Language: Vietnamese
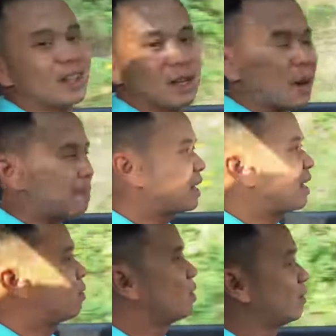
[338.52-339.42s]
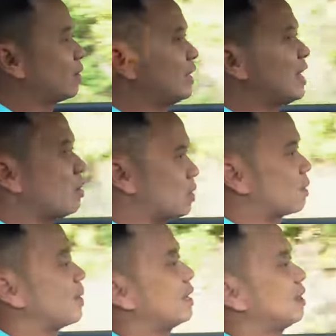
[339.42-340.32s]
à, bám theo và đi đều nha
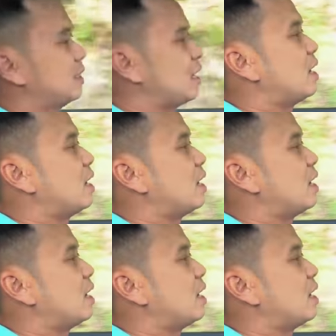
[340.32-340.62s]
các bạn đi